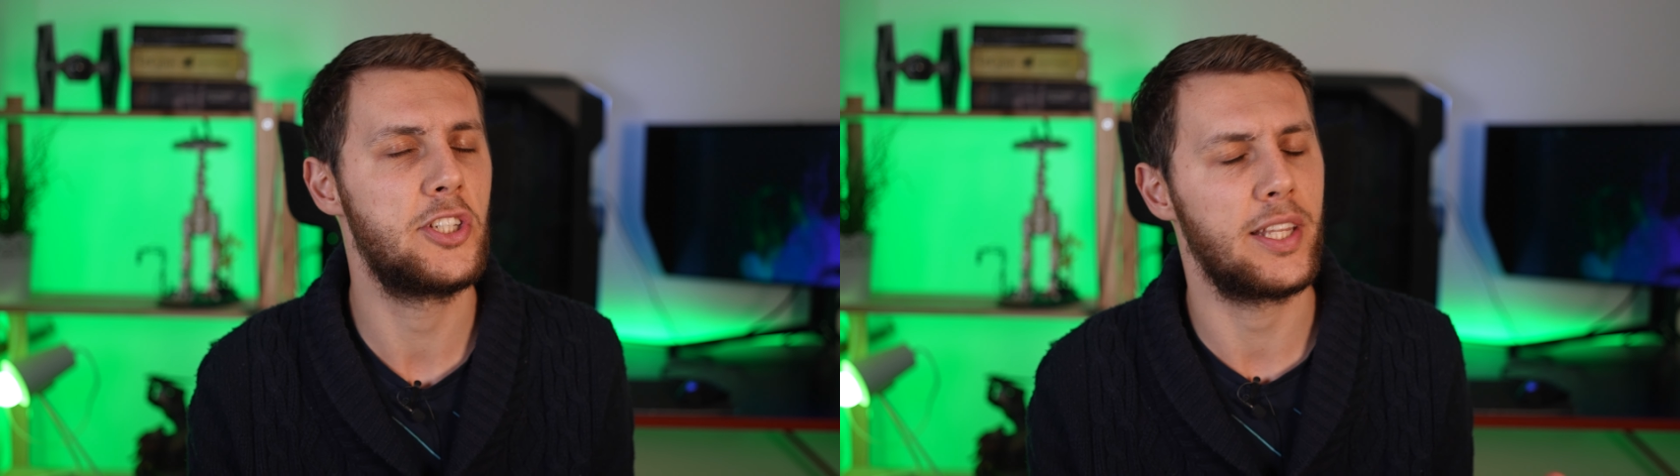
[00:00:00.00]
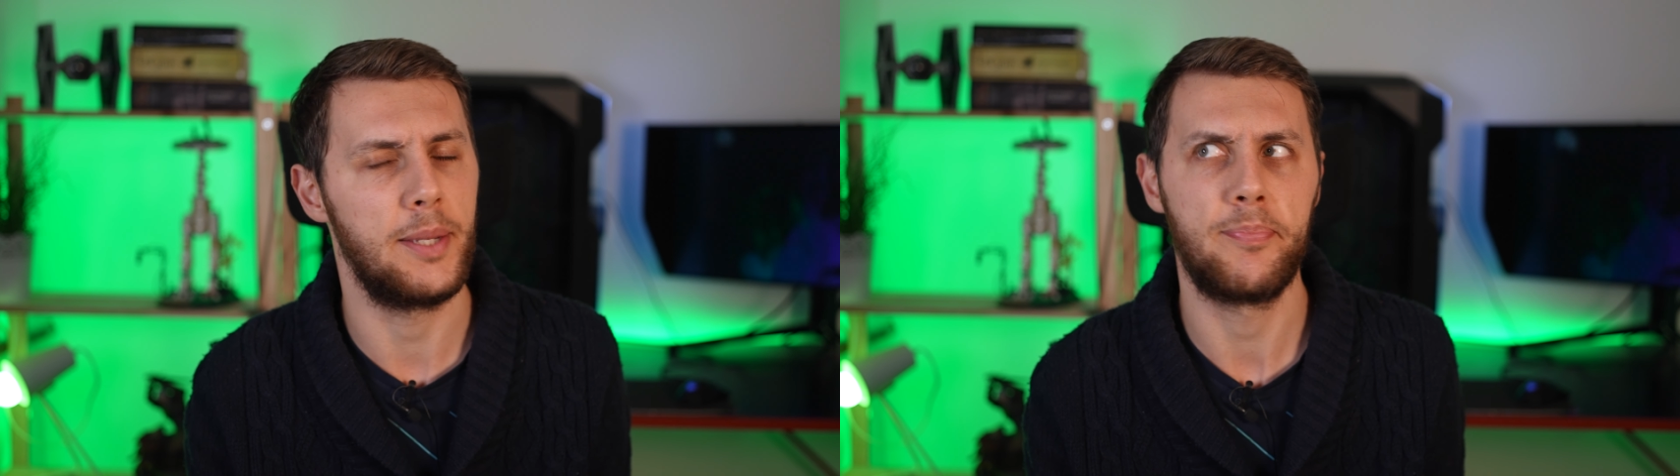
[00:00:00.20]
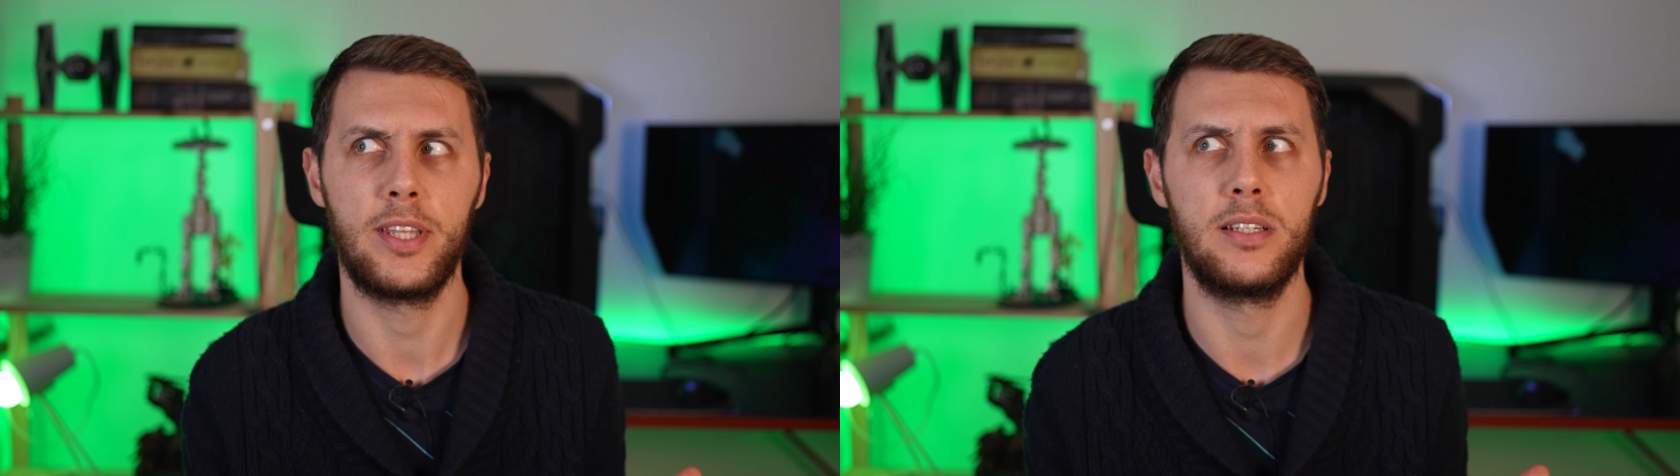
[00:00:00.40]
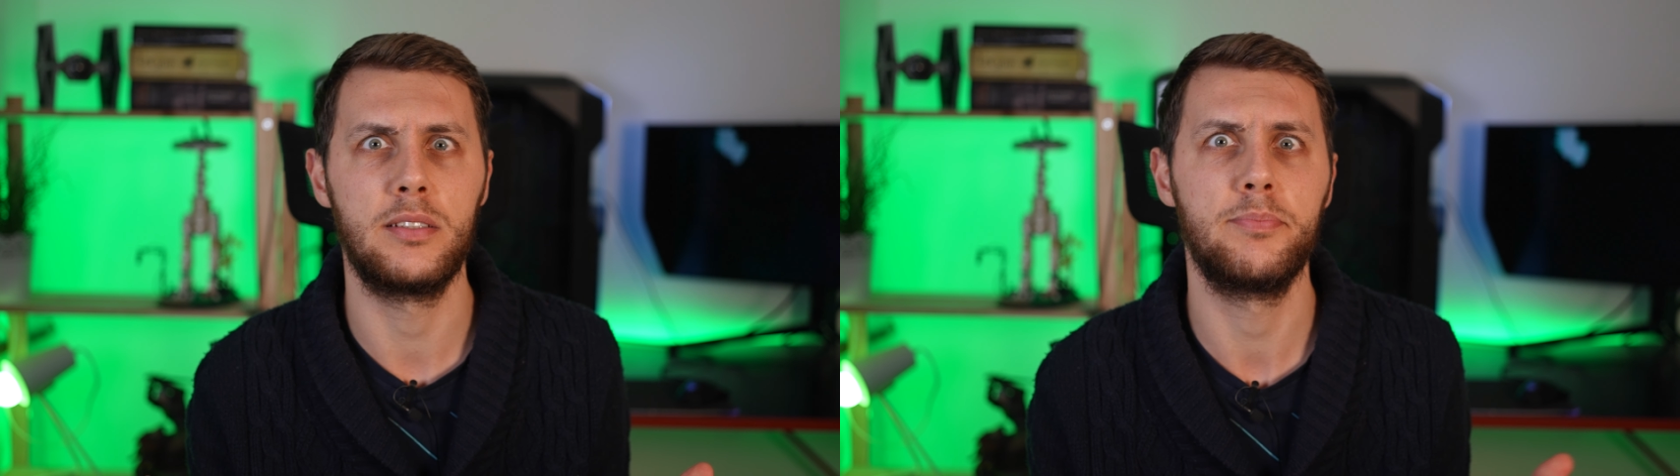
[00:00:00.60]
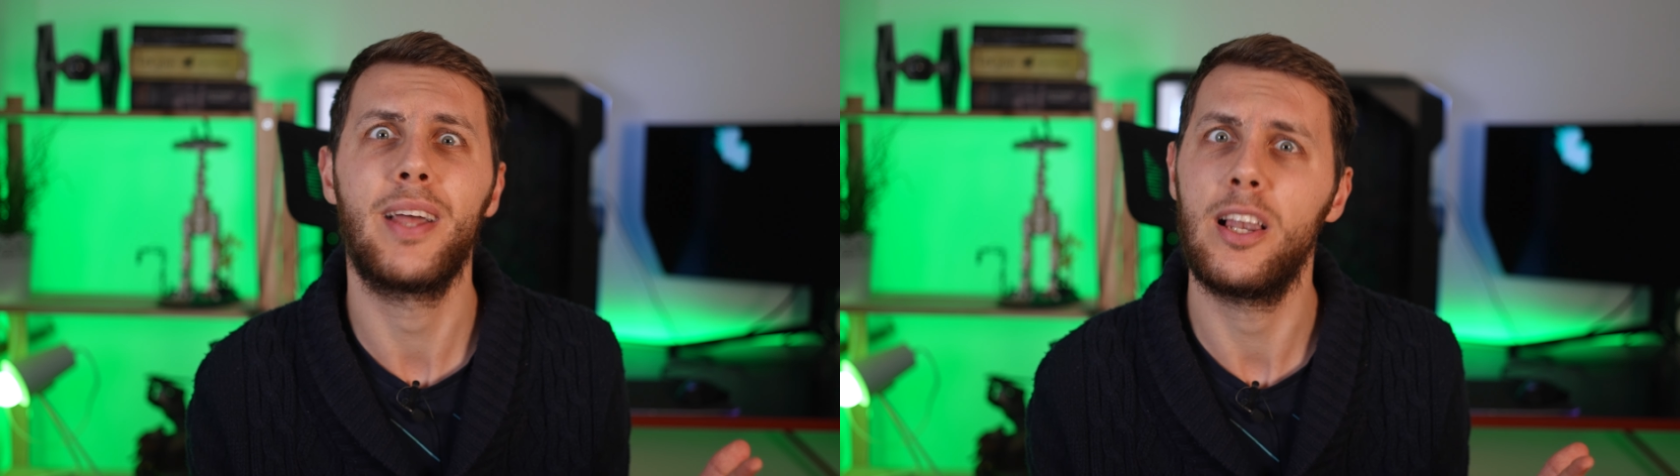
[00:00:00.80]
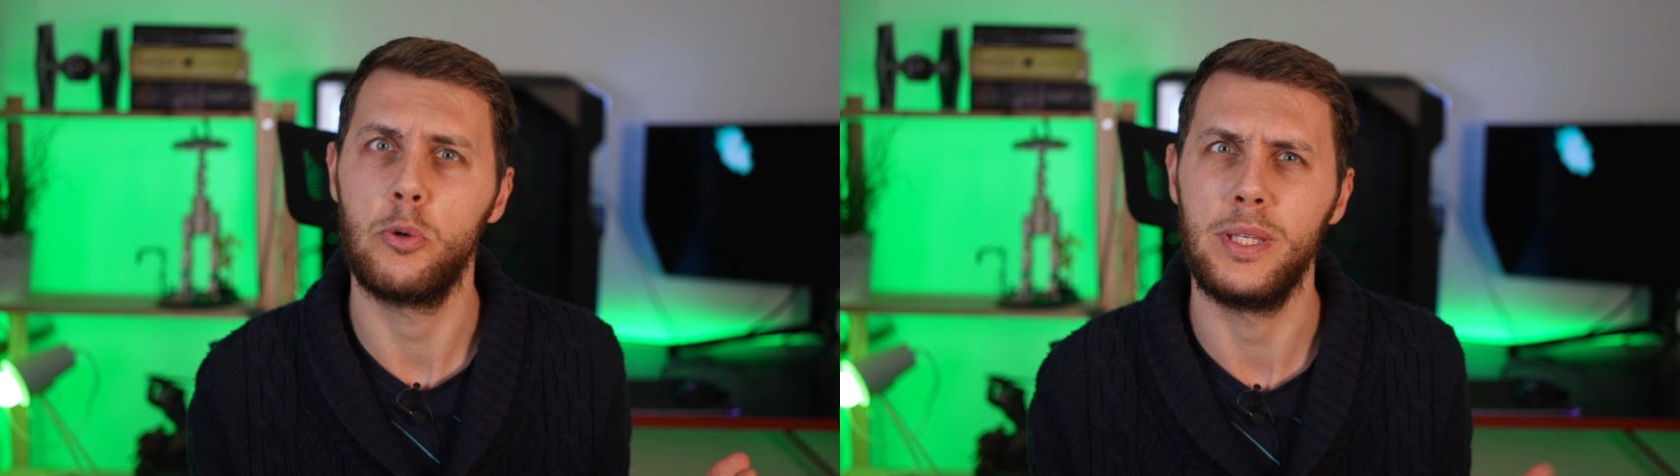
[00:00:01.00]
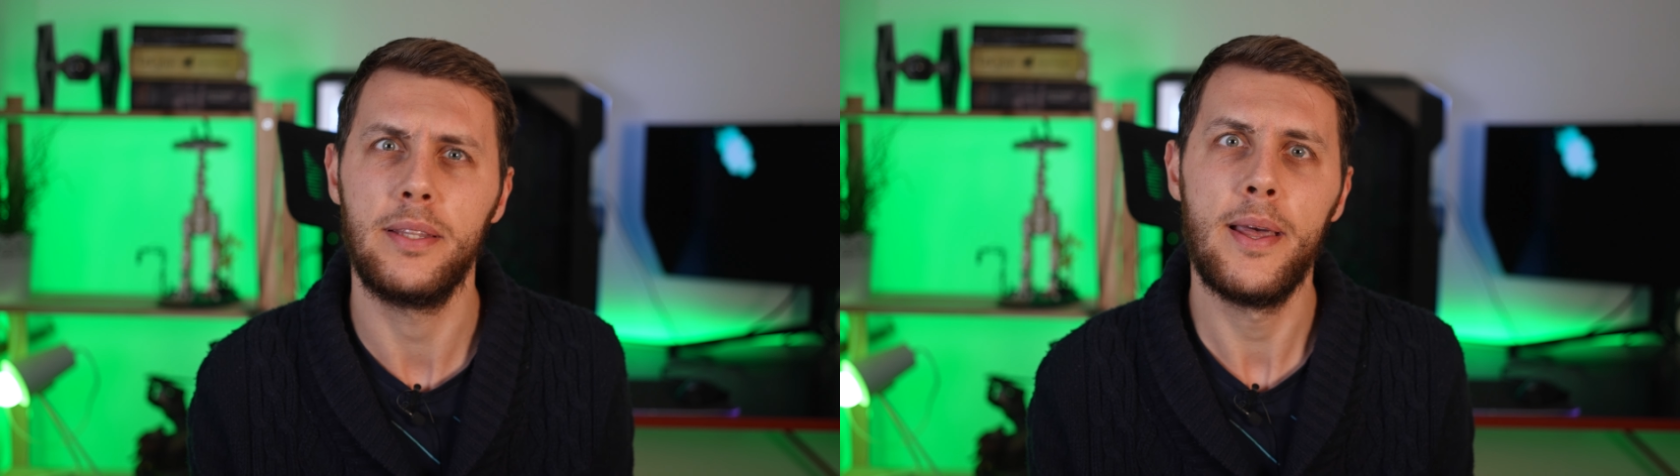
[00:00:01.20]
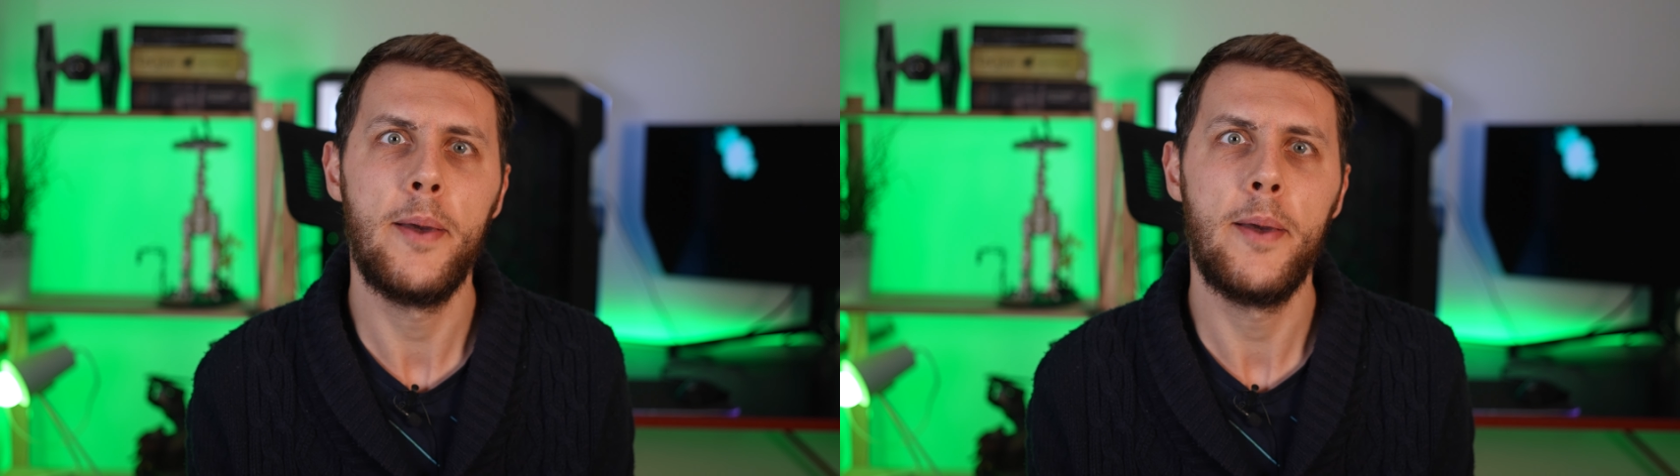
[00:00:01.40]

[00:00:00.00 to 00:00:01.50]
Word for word: dziady. Halloween.